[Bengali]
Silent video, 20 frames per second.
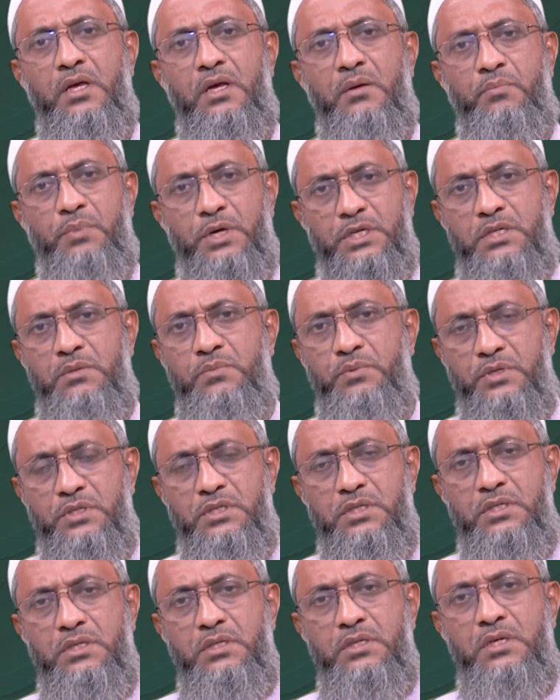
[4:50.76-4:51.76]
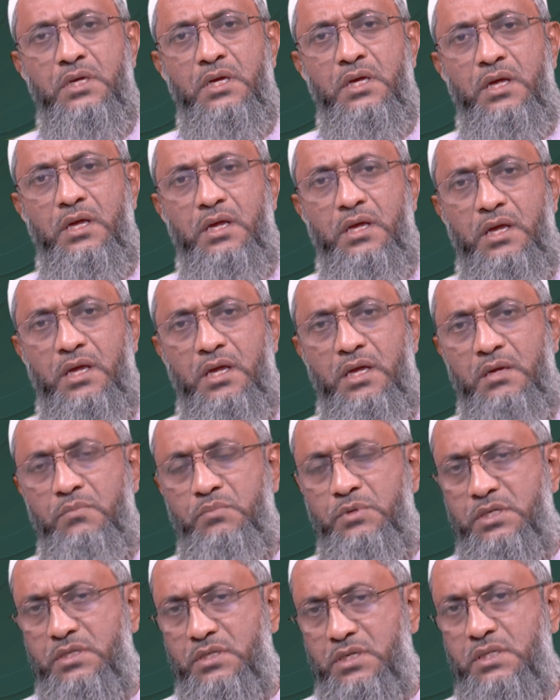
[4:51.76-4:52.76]
পাশাপাশি এই
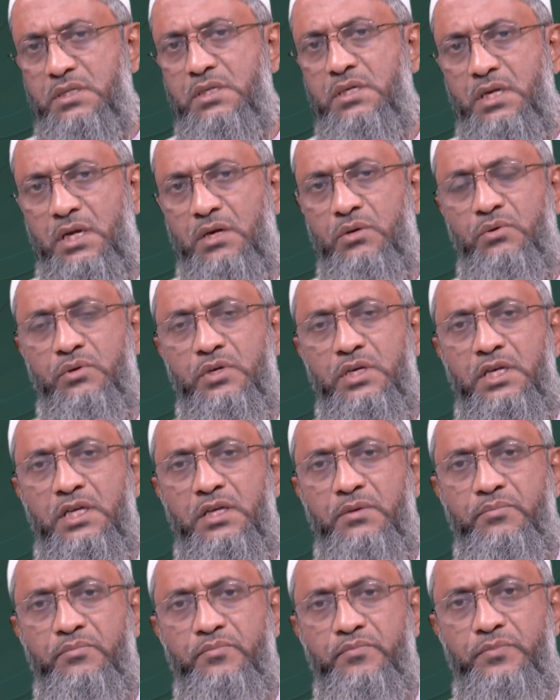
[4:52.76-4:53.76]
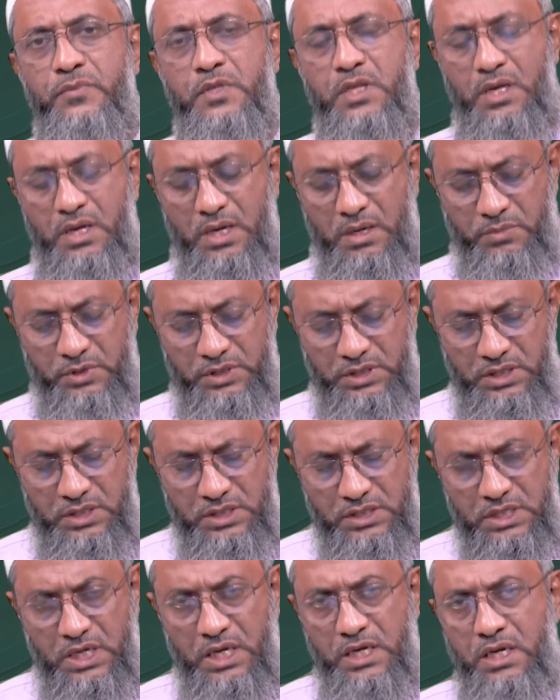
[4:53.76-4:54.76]
বিশ্বাসের আলোকে আমাদের
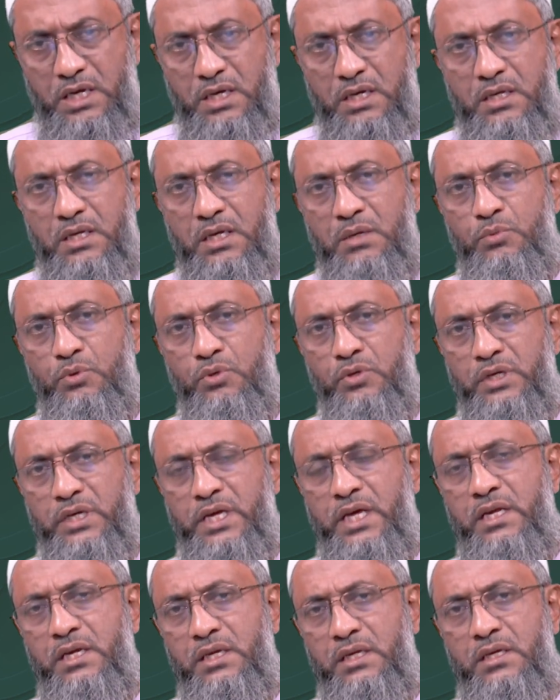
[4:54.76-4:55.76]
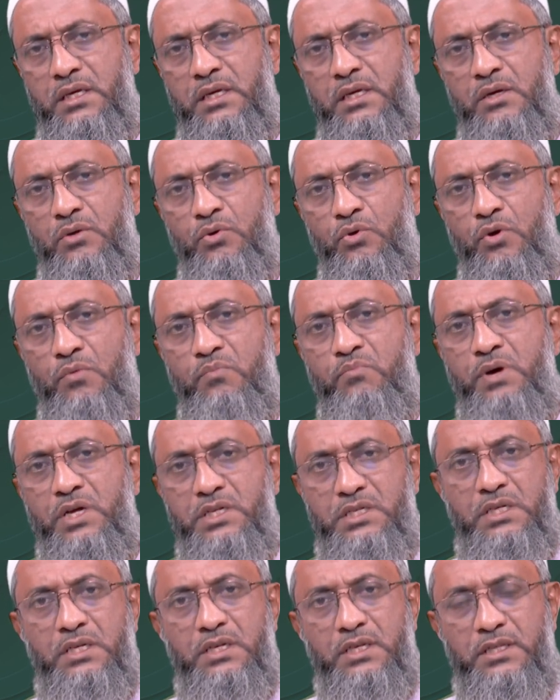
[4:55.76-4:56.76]
জানা এবং জ্ঞানকে
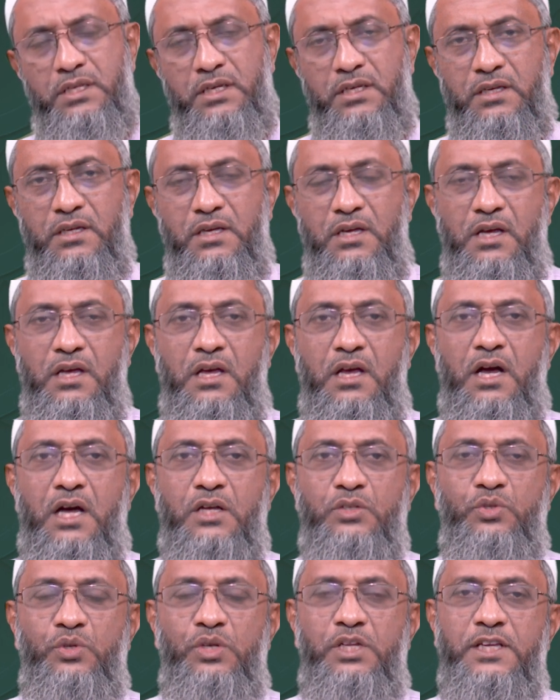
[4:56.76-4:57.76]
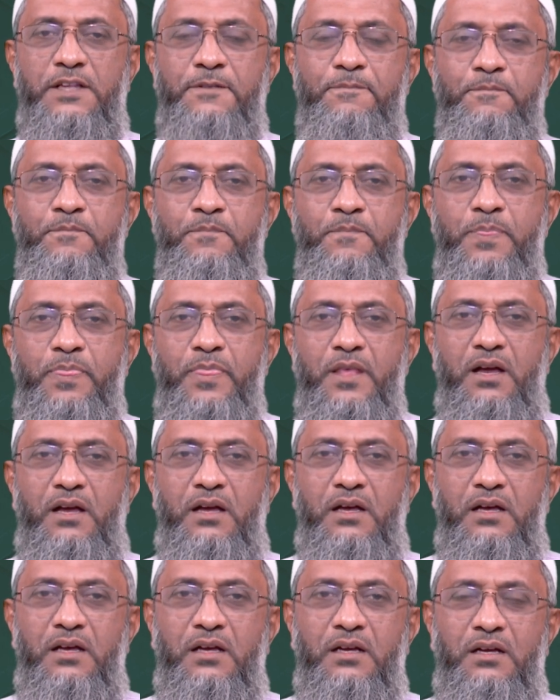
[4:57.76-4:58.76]
অভ্যাসে এনে দেয় আসলে
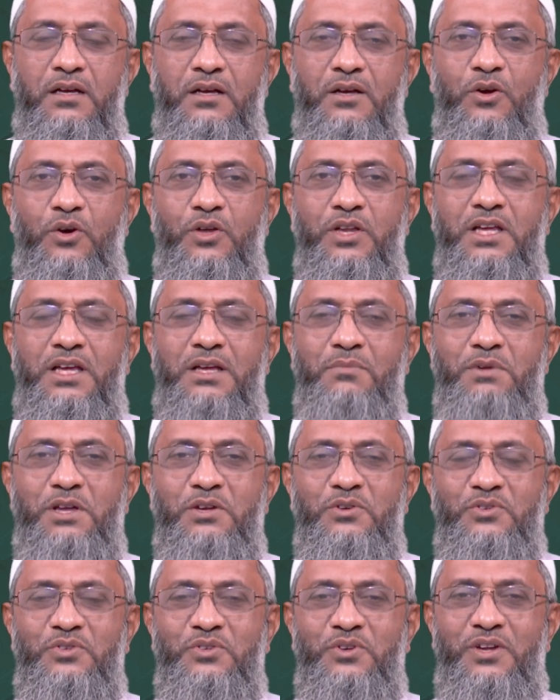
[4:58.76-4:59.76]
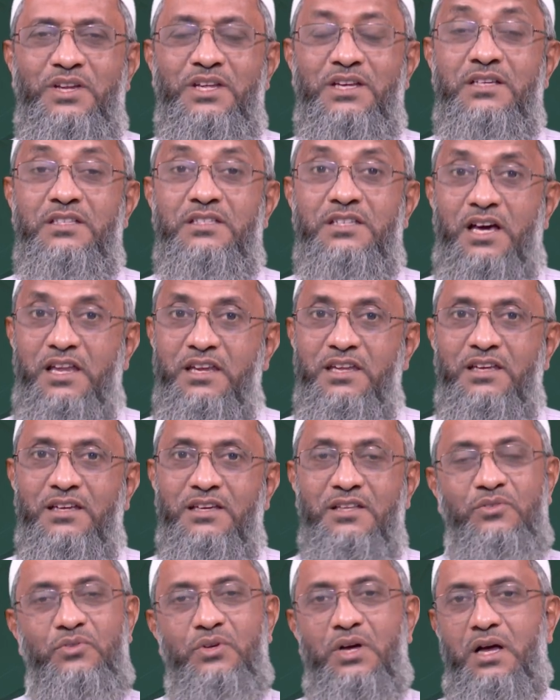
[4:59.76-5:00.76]
অনেক মানুষ অনেকে জানে
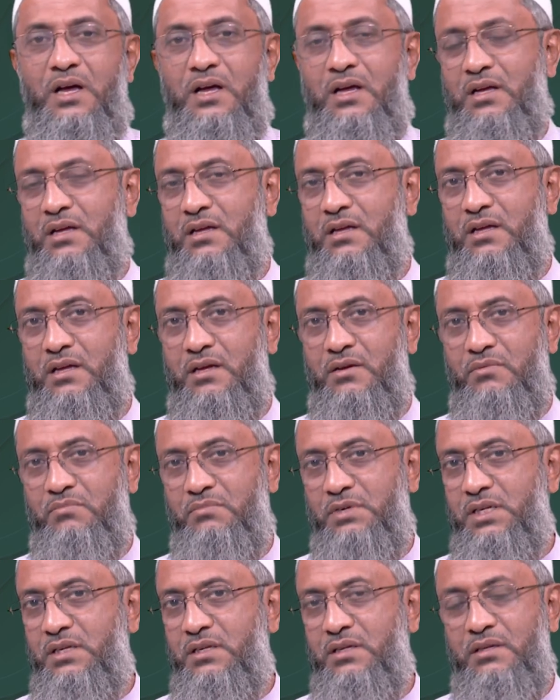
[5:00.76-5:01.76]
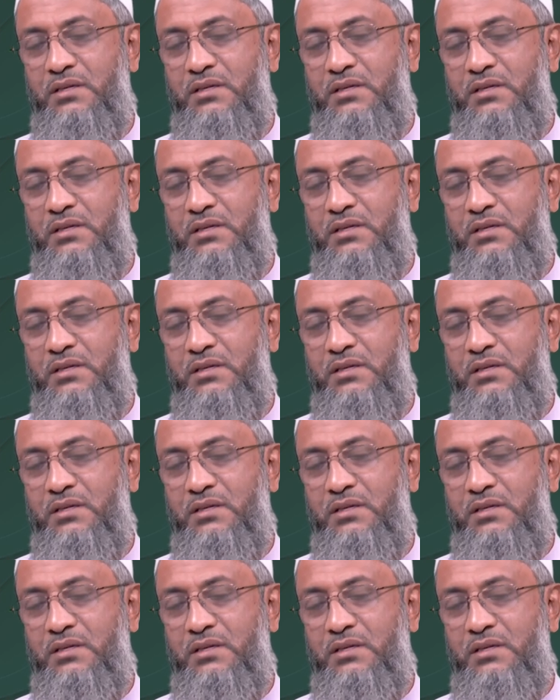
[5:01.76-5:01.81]
কিন্তু মানে